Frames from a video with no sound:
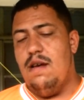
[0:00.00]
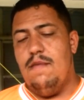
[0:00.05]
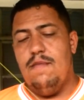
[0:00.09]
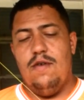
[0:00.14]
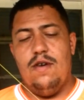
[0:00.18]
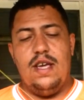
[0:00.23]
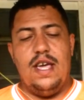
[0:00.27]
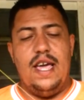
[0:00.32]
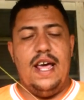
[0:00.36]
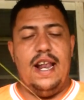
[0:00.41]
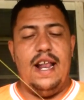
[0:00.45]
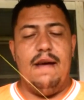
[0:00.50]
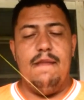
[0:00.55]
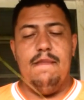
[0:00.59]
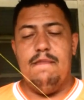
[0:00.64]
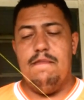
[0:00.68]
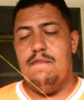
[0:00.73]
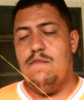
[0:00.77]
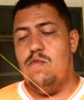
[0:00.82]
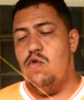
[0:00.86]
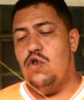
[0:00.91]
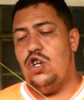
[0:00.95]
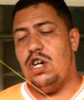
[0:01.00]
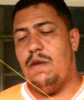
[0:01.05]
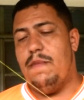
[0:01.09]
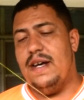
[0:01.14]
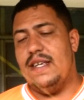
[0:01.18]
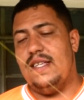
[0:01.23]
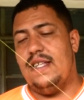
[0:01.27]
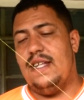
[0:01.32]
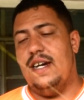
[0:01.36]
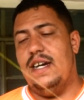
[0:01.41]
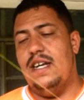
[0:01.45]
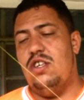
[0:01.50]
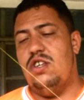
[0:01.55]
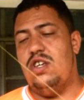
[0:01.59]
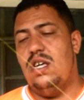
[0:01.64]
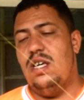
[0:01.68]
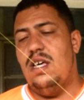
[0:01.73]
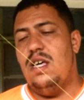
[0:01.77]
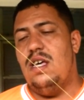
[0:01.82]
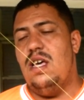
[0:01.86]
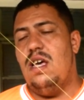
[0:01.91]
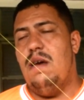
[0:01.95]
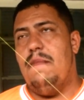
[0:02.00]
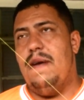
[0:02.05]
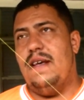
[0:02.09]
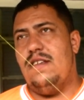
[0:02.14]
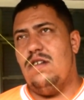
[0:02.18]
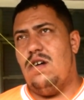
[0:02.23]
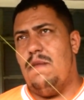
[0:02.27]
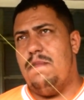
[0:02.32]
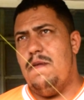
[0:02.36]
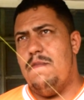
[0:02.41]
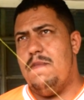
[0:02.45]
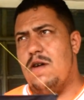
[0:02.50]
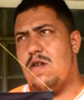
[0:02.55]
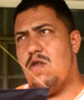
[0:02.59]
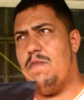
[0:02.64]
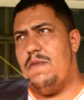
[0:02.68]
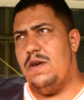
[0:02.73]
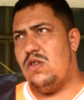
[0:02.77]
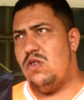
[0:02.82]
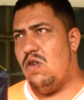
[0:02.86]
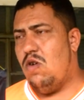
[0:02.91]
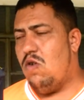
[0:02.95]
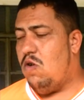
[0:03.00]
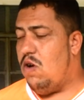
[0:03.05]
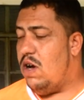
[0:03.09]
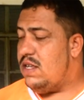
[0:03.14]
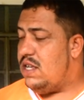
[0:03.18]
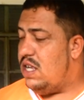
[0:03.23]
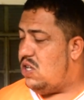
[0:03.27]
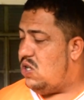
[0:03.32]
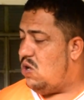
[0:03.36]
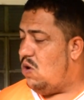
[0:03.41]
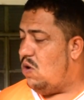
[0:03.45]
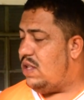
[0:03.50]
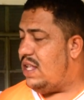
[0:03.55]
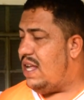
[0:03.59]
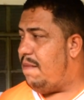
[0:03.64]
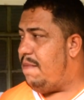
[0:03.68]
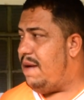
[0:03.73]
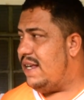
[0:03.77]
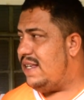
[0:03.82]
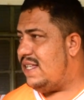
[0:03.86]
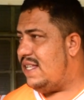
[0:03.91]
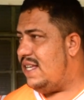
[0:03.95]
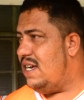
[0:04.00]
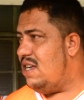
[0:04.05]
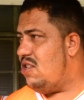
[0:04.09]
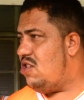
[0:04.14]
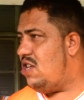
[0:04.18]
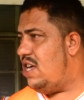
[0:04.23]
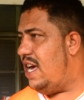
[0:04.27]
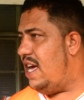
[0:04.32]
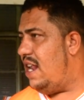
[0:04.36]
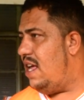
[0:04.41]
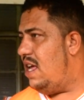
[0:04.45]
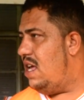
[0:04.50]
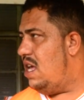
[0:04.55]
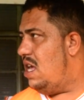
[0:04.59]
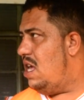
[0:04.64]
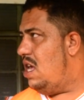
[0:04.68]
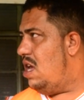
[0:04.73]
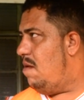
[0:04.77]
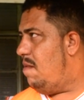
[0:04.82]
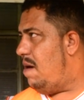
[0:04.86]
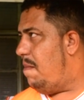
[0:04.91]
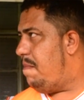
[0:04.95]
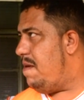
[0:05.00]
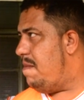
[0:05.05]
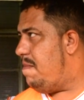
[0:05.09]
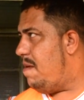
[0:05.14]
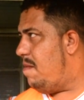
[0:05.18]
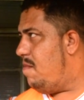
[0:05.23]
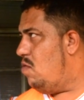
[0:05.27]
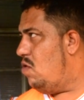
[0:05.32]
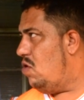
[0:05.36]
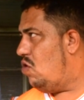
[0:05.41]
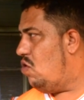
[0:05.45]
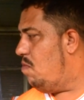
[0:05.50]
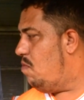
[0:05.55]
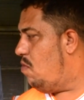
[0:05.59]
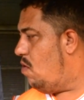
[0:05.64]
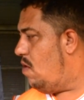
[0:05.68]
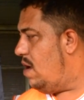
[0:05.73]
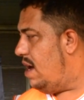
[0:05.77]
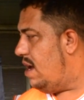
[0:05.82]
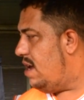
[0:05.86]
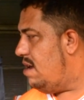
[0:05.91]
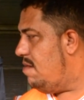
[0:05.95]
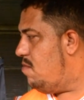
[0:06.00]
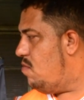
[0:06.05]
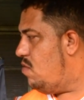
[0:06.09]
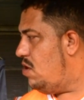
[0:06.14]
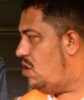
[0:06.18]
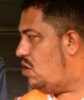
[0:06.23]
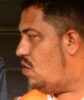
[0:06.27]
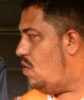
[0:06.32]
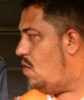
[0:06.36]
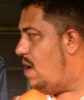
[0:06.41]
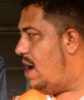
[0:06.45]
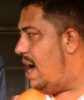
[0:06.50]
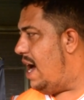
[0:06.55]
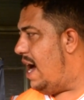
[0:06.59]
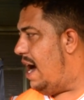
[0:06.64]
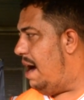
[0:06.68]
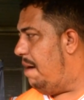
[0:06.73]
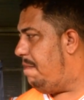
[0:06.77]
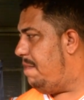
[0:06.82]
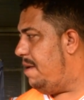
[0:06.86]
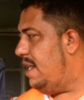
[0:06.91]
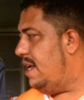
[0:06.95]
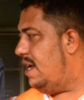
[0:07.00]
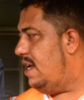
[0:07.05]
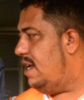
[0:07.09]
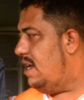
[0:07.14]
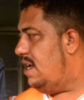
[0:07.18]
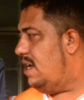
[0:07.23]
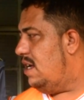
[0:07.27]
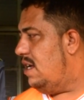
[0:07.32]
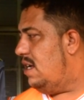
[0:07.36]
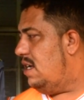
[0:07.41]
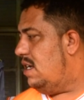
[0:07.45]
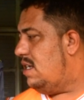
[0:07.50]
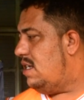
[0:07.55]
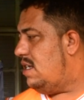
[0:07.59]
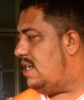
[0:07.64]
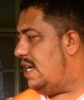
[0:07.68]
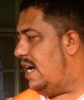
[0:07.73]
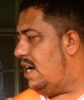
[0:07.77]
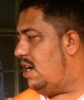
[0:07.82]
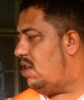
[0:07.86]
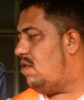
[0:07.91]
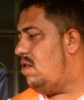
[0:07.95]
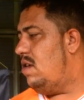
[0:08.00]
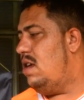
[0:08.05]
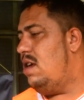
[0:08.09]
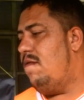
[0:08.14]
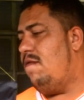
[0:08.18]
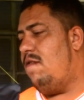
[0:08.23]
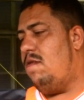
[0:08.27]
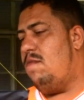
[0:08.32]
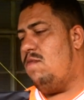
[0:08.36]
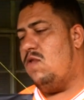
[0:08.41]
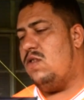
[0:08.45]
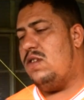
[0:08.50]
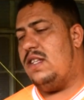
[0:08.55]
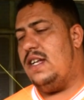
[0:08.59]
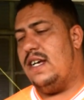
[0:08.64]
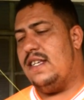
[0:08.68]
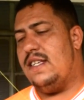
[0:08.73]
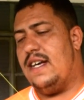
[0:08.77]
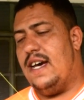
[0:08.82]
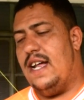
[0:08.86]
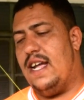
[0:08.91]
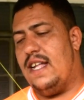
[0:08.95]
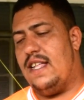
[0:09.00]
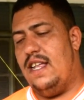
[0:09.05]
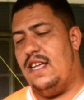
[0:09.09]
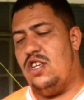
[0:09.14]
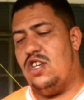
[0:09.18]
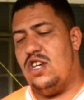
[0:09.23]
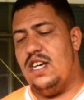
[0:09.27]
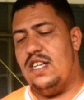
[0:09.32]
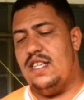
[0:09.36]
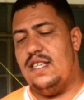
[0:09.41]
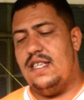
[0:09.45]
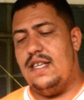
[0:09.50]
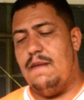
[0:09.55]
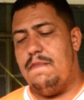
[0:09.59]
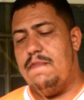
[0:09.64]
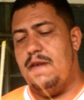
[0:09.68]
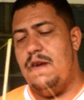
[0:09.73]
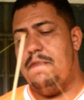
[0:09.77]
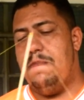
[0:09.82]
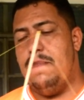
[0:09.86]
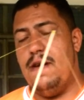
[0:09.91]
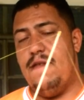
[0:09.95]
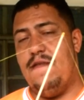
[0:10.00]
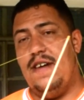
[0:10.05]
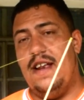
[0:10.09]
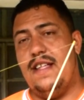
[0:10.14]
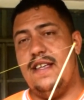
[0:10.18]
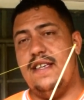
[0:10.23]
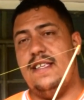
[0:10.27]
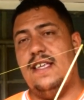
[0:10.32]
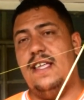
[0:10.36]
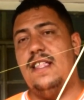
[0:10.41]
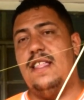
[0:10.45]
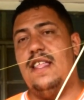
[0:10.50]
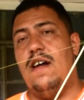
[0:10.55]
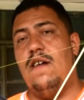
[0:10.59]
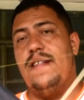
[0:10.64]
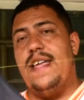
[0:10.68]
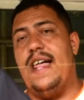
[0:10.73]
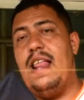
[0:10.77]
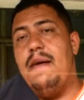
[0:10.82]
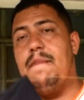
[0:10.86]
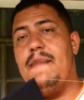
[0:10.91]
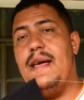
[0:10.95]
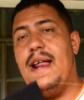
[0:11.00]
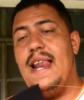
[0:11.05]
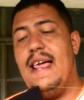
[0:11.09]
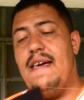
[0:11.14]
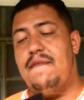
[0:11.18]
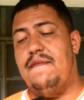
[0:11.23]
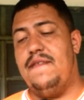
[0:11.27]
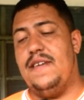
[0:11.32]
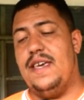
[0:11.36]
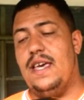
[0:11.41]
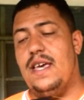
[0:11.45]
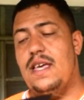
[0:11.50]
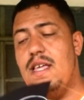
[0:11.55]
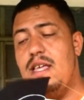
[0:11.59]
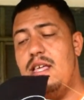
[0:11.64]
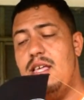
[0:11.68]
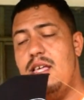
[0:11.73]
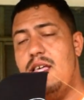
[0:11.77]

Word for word: porque ela murcha bastante, mas é uma pipa que o pessoal gosta de soltar bastante ela. Uma pipa muito boa e muito rápida, certo? Vamos mostrar as características dessa pipa. A vareta central dela é bem levinha,